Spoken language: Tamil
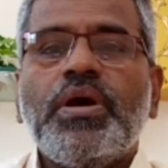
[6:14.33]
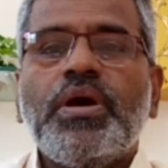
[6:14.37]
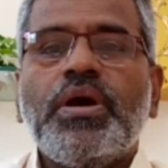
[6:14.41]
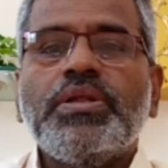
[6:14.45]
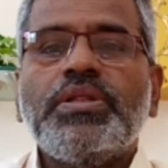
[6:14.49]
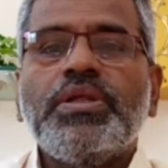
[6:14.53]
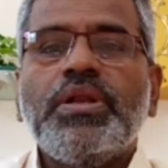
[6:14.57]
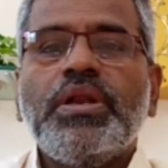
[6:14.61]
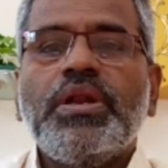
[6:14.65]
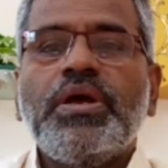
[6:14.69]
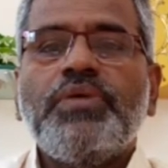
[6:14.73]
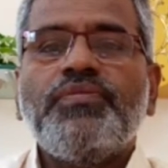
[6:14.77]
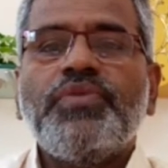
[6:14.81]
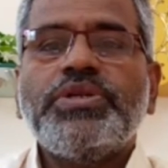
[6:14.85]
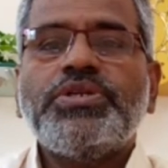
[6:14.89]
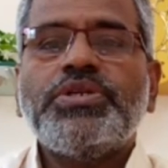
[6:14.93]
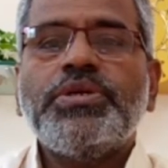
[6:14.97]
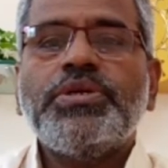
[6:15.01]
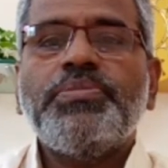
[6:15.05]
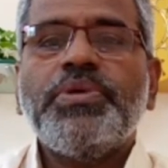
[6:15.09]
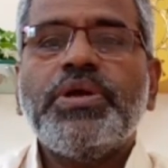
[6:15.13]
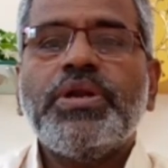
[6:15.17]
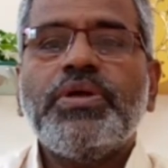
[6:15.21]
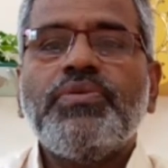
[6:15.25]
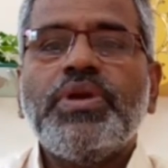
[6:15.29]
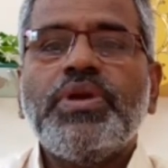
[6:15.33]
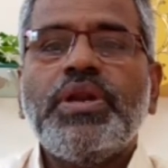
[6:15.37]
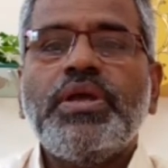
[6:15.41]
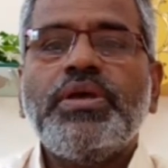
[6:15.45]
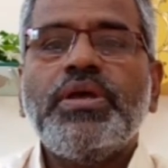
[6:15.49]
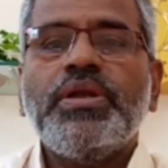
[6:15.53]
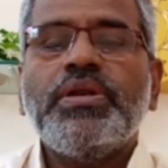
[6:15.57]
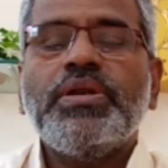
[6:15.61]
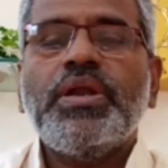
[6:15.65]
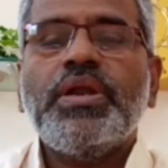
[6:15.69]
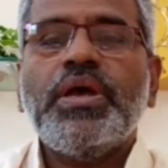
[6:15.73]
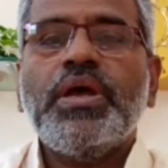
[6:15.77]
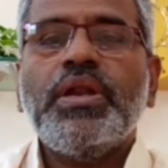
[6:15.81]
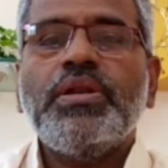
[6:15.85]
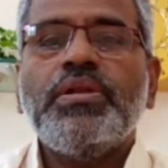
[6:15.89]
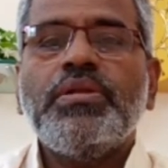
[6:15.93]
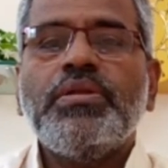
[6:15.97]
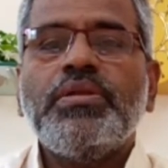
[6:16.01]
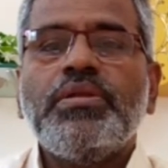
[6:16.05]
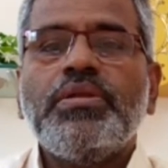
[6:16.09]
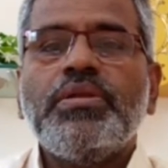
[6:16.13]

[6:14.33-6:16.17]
அதில் நாம் வெற்றி பெறவில்லை என்றால்